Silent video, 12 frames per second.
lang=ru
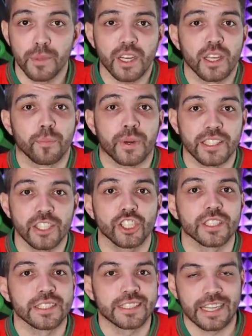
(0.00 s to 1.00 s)
Меркель
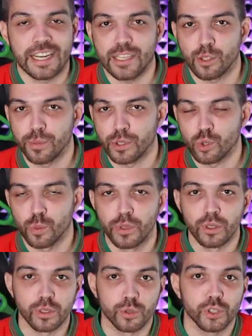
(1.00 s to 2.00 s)
практически сразу
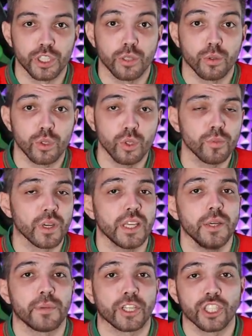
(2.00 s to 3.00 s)
приступил к изучению клуба
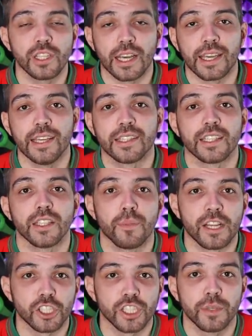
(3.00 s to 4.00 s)
и пошли какие-то
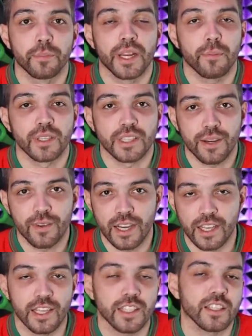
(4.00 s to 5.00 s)
небольшие
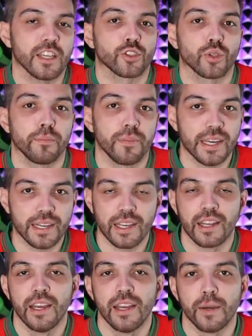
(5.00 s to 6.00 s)
преобразования. Я знаю, что
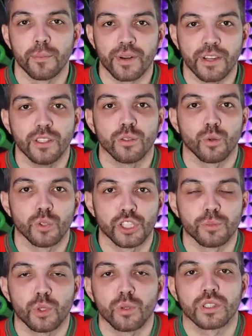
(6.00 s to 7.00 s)
Меркель проводил
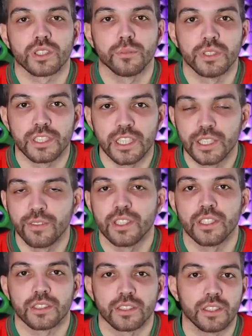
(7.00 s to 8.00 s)
очень много
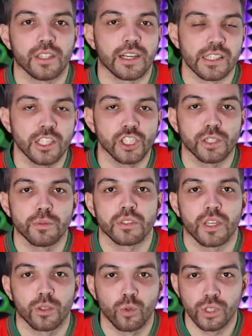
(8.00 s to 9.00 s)
собеседований с различными
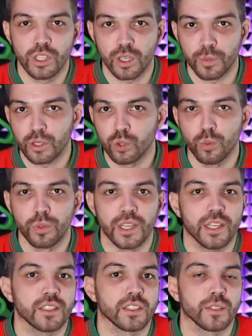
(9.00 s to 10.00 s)
сотрудниками клуба,
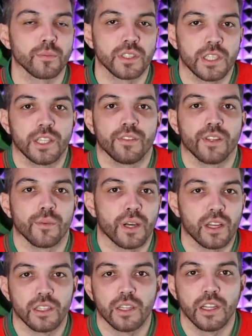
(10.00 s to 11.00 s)
и эти собеседования
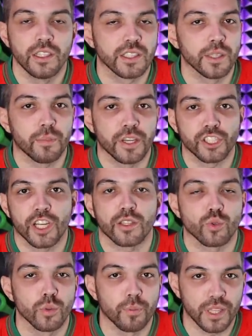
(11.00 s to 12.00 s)
могли длиться и по
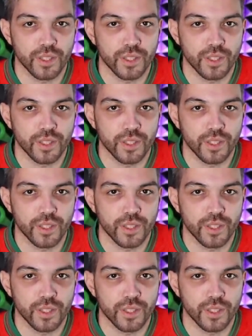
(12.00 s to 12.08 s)
часу, и по